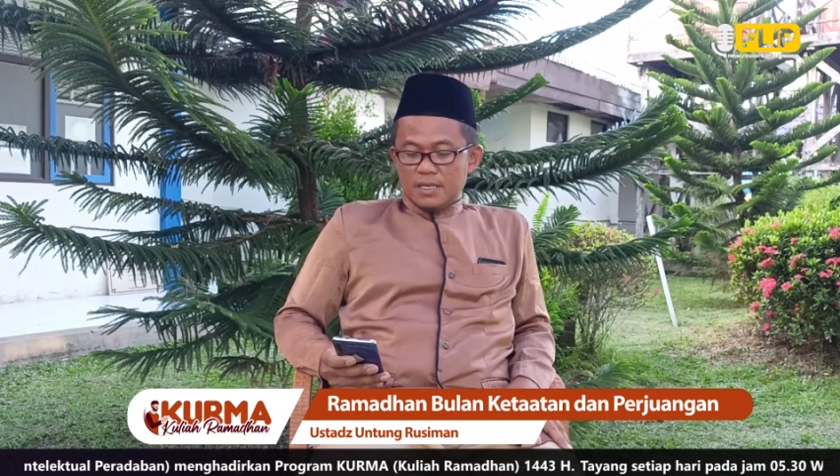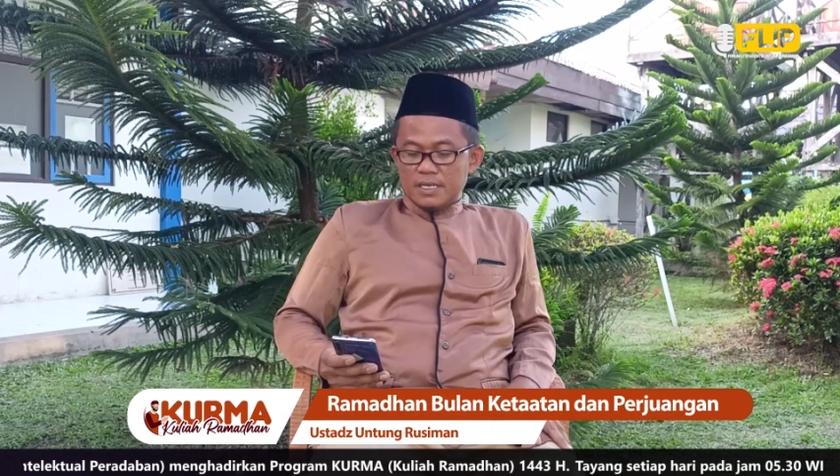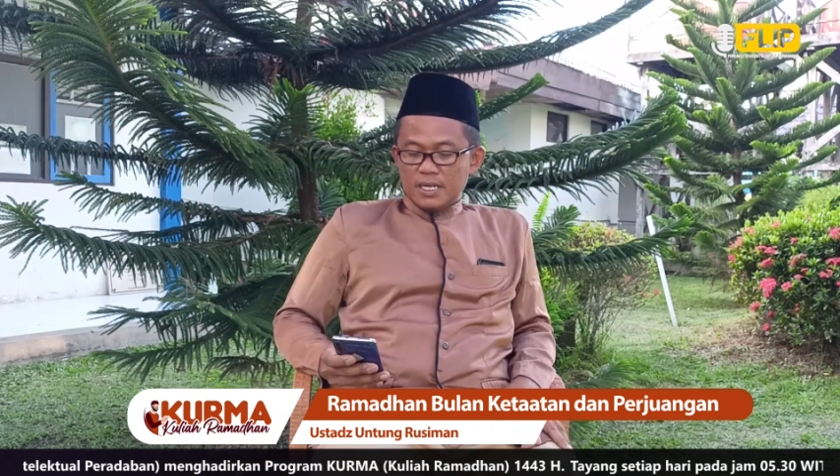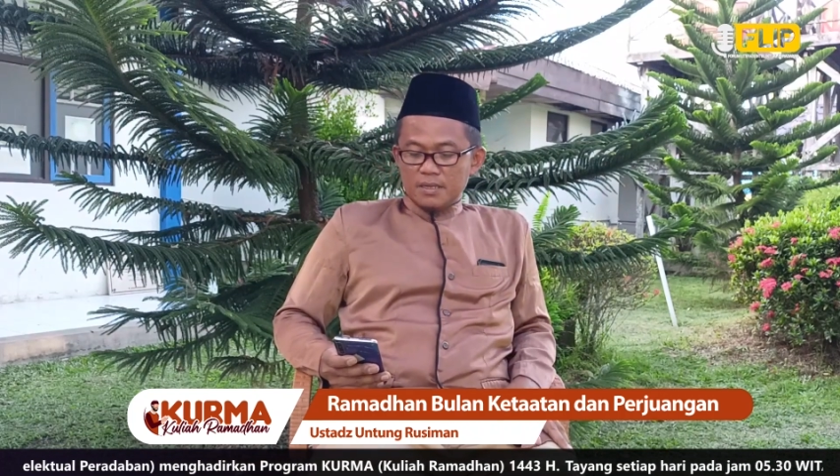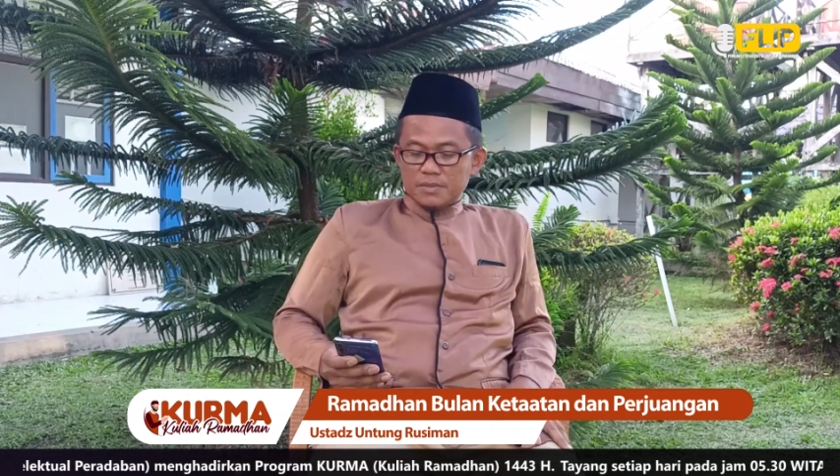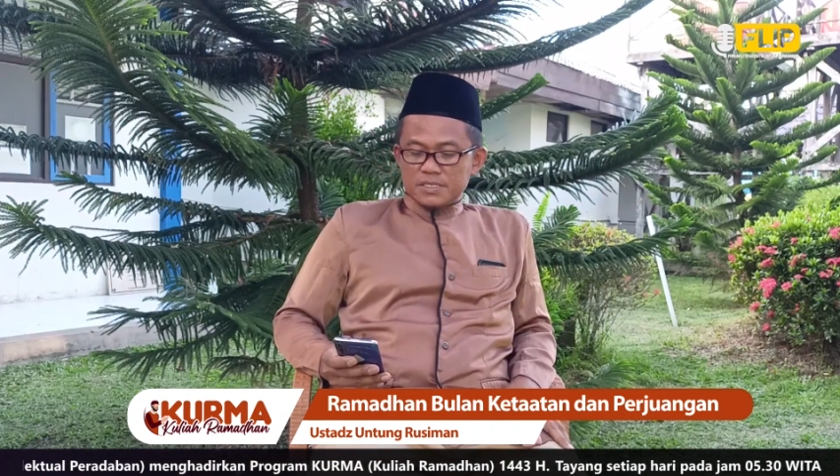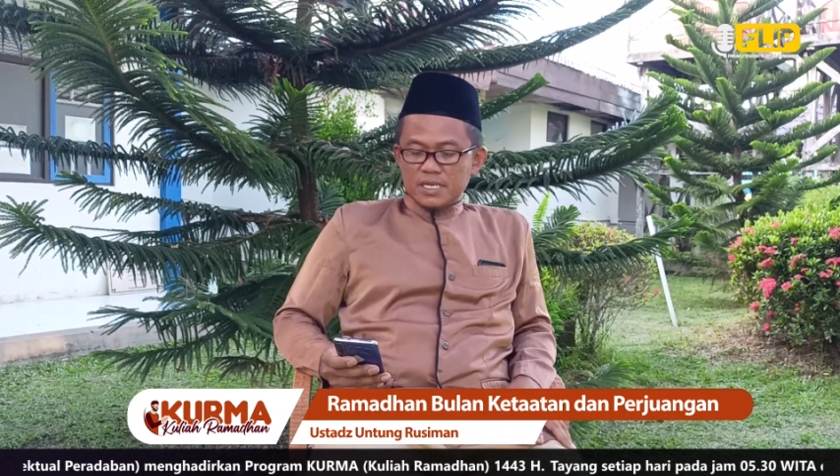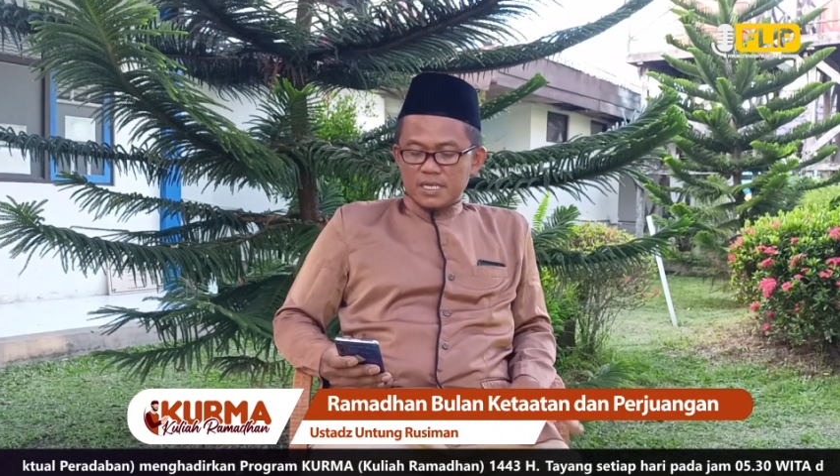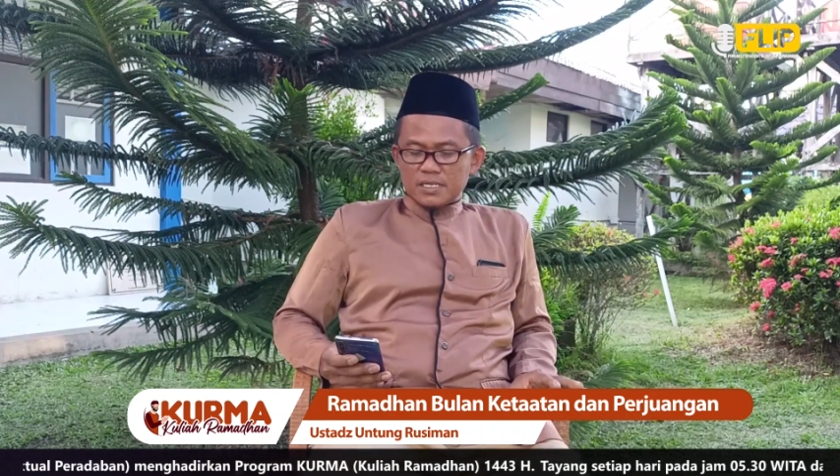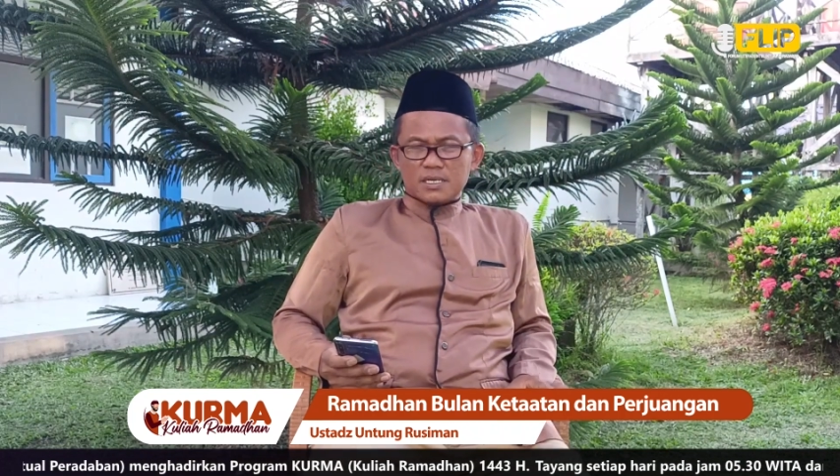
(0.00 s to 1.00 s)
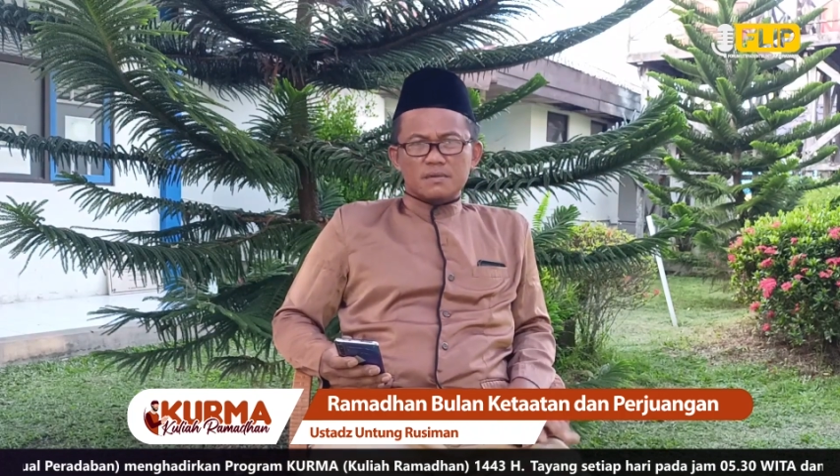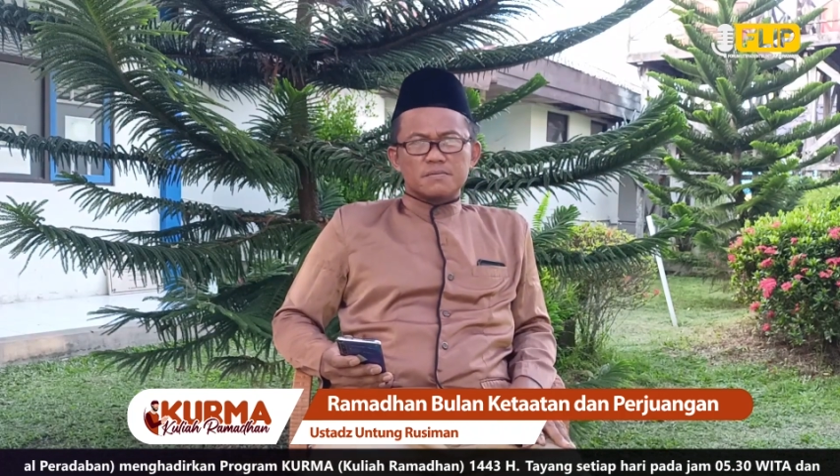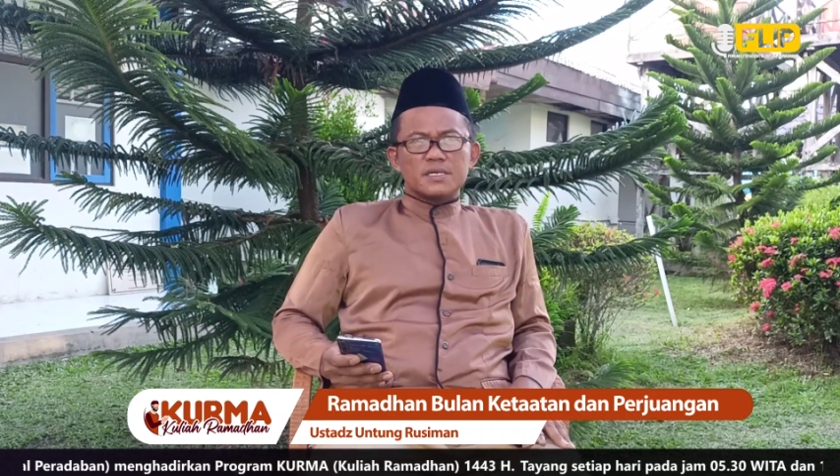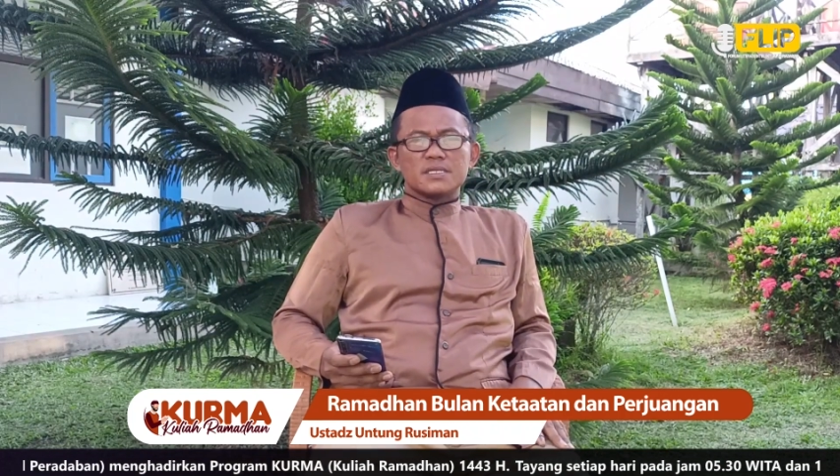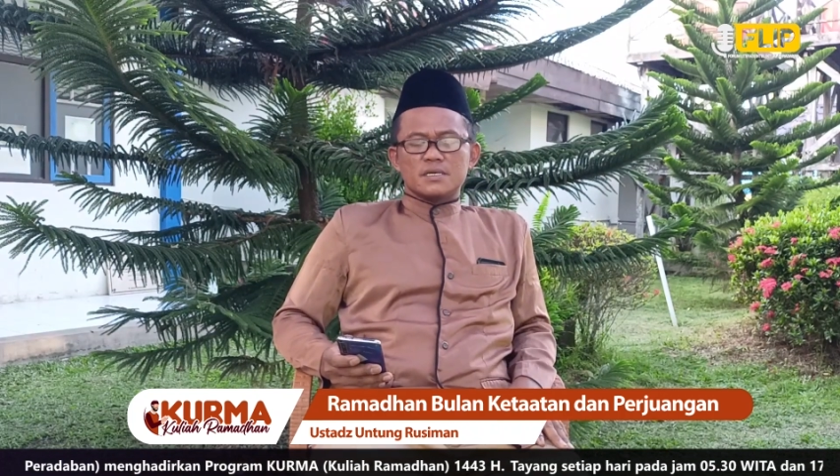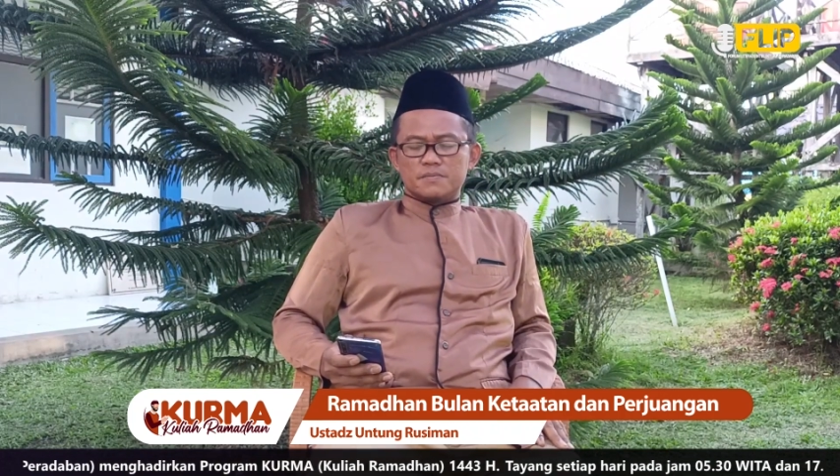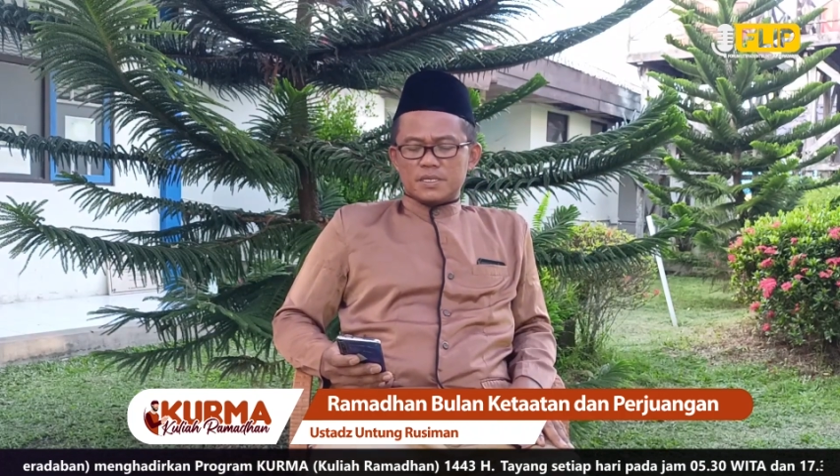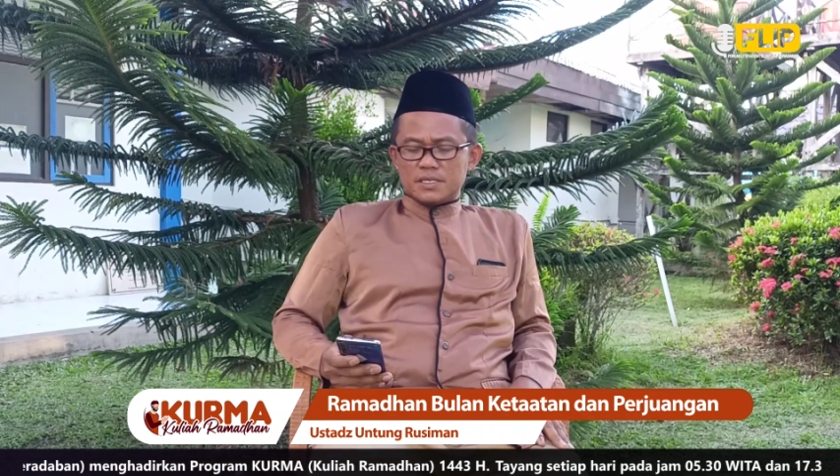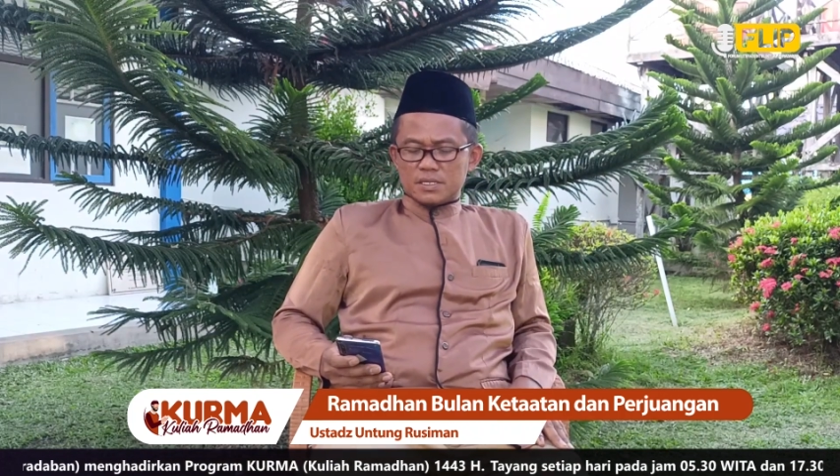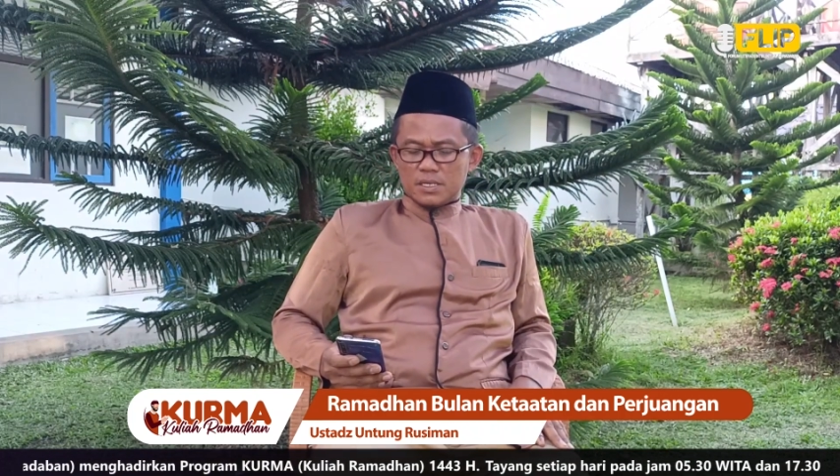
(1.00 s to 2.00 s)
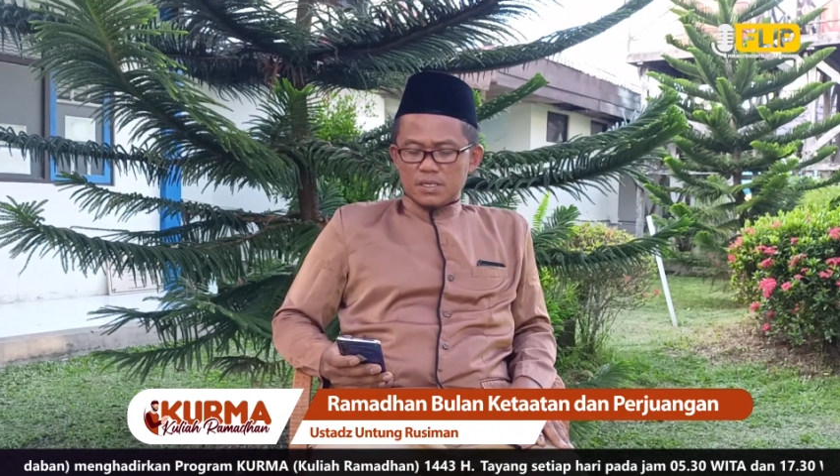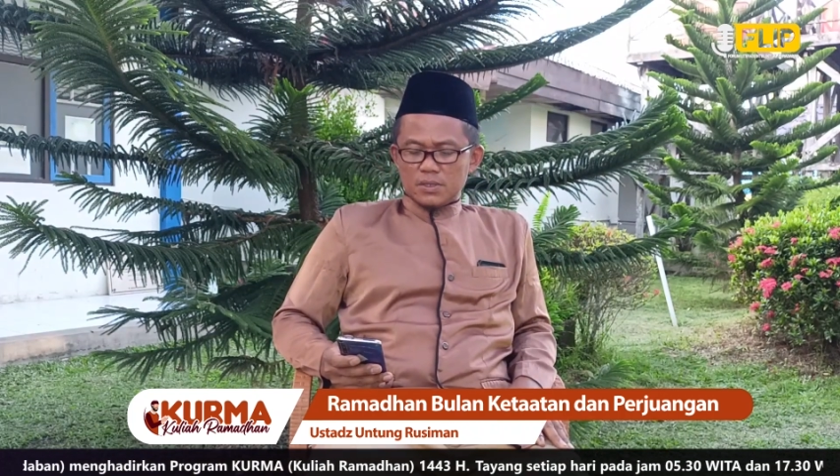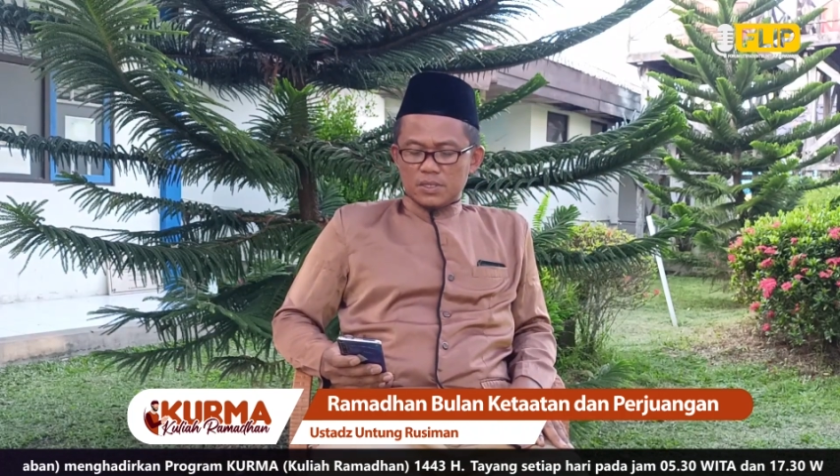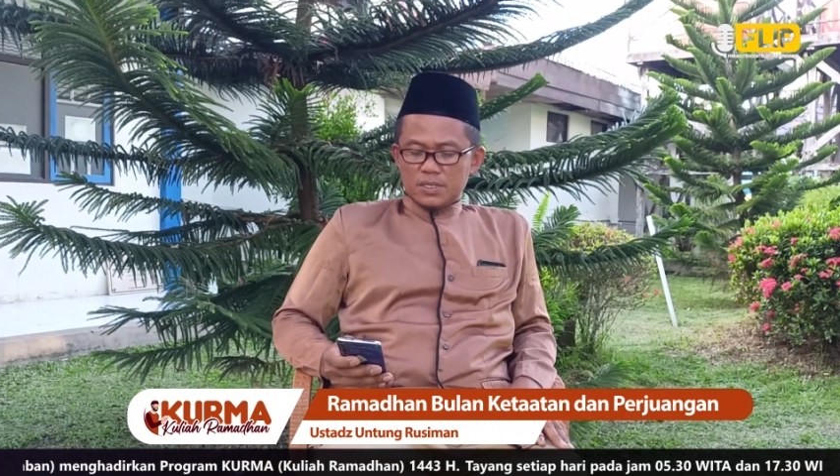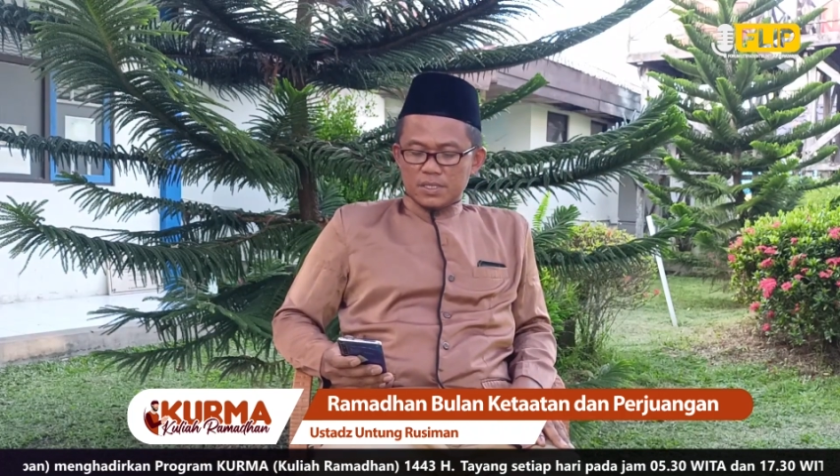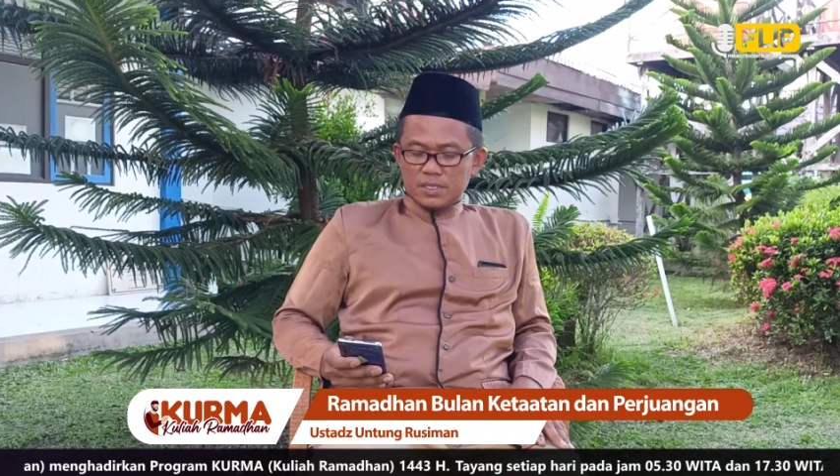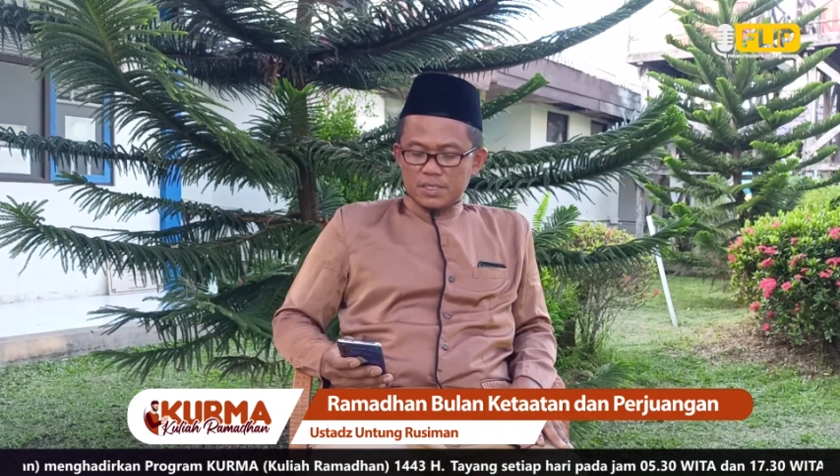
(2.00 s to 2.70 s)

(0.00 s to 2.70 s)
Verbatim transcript: adalah menjalankan perintah-perintah Allah